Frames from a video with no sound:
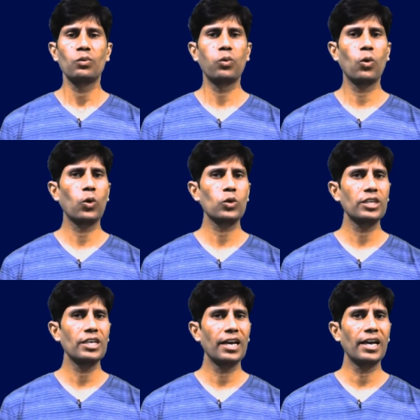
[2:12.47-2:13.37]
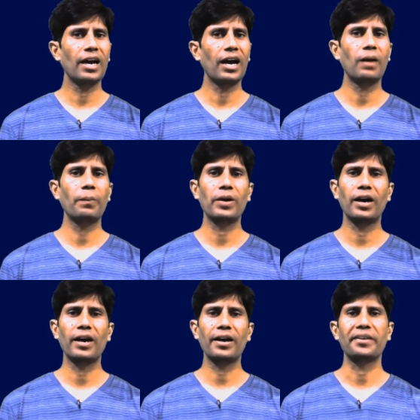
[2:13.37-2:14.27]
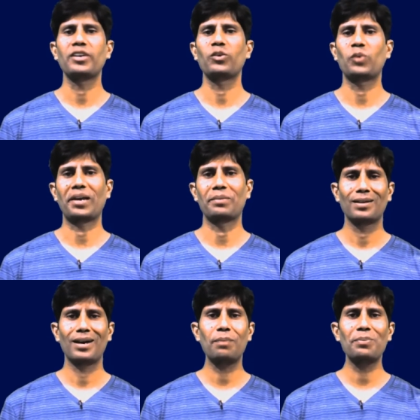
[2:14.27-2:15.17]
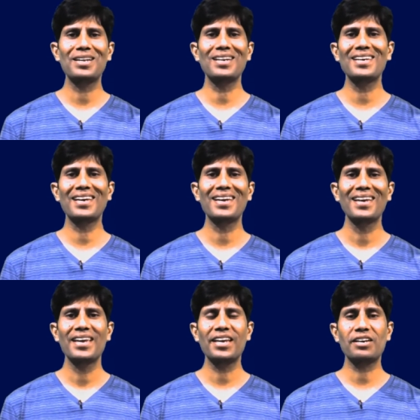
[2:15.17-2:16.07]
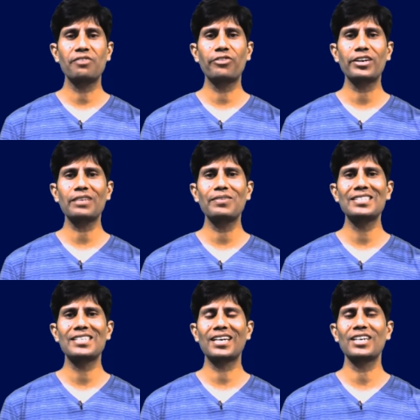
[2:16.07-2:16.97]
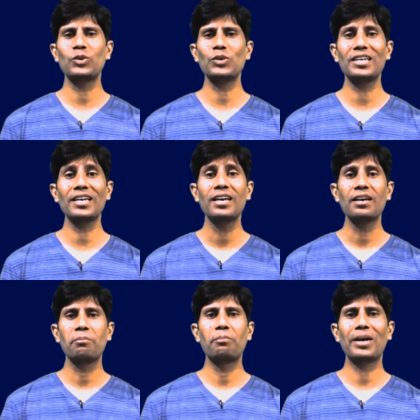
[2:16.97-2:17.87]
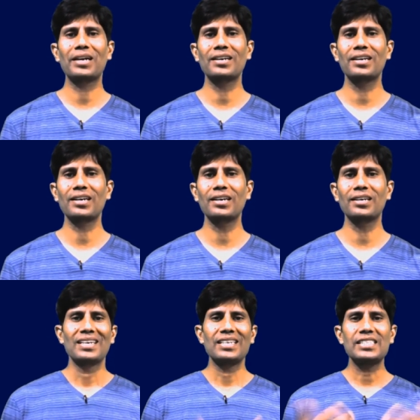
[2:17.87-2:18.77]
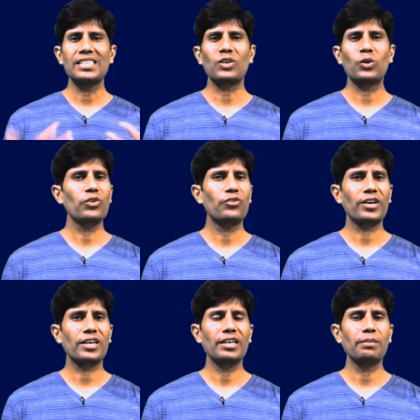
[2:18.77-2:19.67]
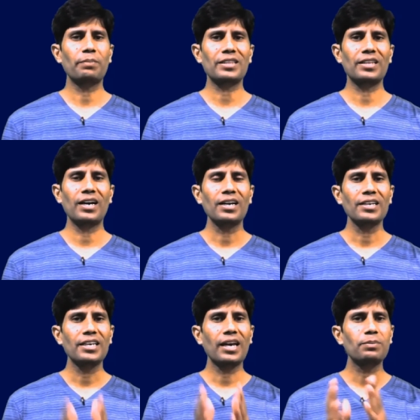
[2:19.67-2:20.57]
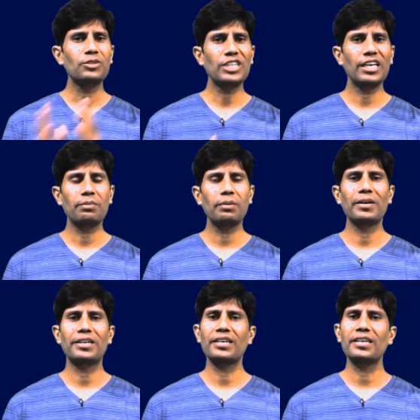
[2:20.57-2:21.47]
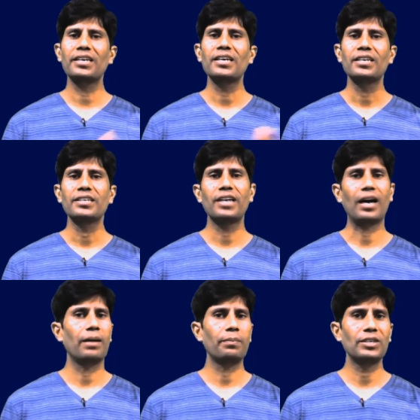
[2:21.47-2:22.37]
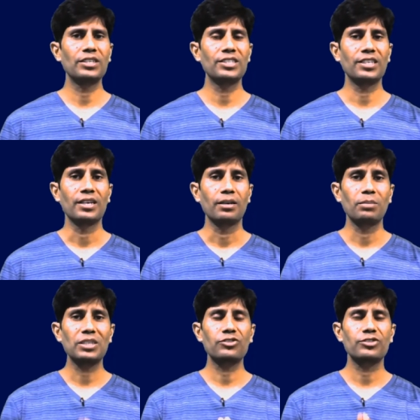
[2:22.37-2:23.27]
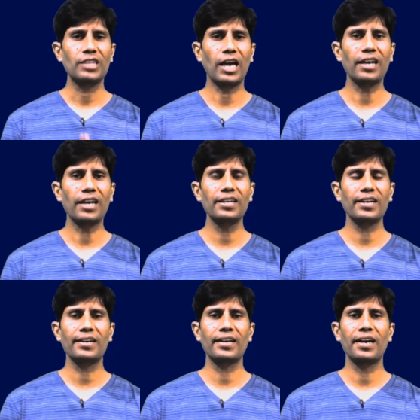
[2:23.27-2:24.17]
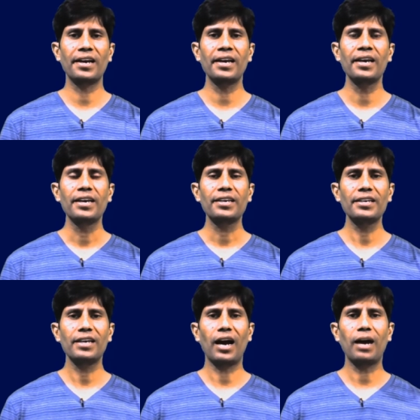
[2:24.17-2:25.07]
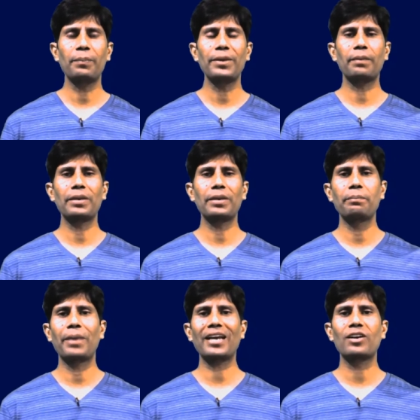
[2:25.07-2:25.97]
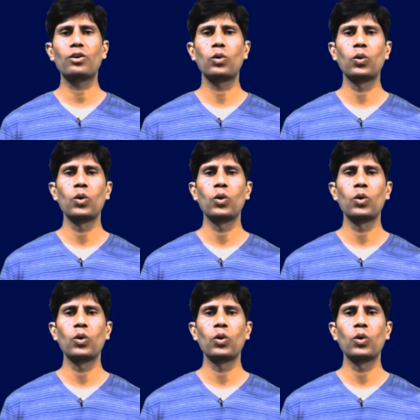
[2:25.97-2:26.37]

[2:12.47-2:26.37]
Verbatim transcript: वो होती है आपका इन्वायरमेंट अपने लिए एक कंफर्टेबल जगह ढूंढिए बैठने के लिए इससे कोई फर्क नहीं पड़ता कि आप चेयर पे बैठेंगे या आप नीचे बस ध्यान ये रखना है कि आपने अपनी बैक को